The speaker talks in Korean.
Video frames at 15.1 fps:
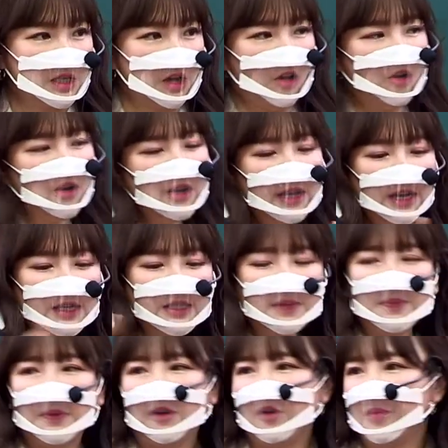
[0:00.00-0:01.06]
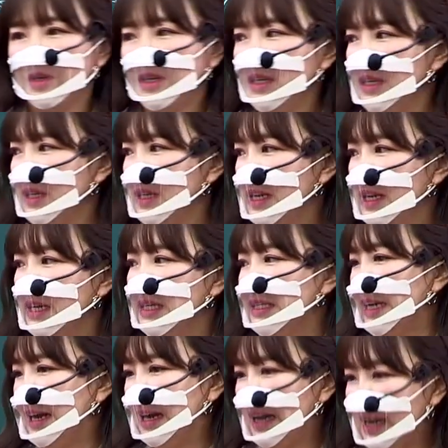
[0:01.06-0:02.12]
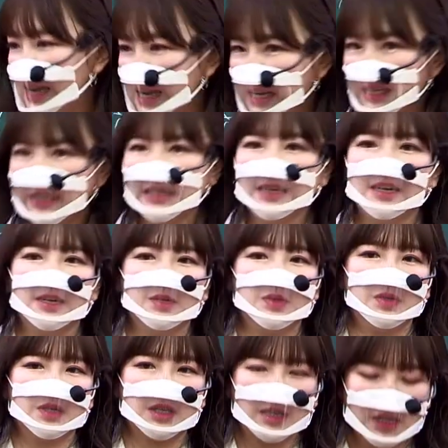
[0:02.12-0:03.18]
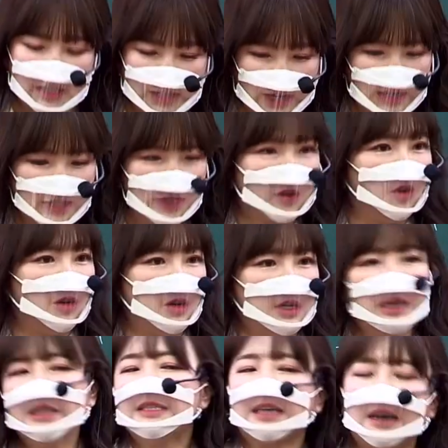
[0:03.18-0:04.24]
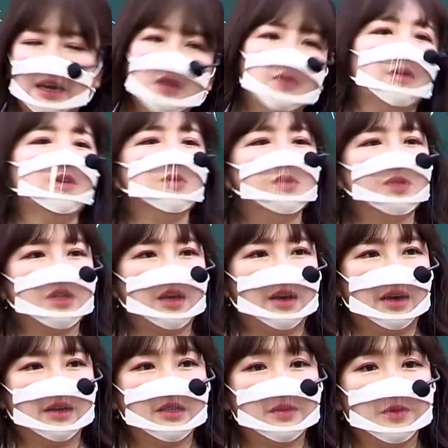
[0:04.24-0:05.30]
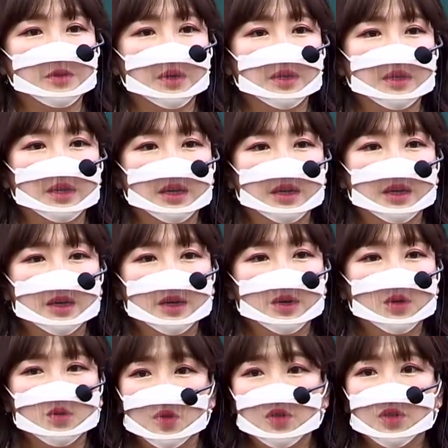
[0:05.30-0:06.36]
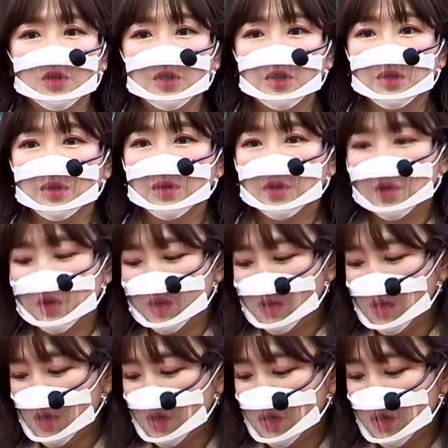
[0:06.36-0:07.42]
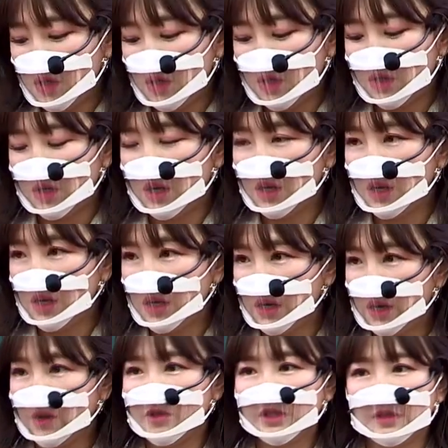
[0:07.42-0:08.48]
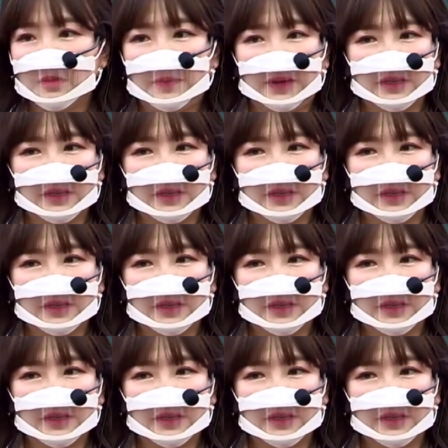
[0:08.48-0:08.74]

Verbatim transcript: 정해진 범위를 잘 이해할 수 있게 딱 이걸 잘 외울 수 있게 가르치면 되는데 수능은 이 시를 되게 열심히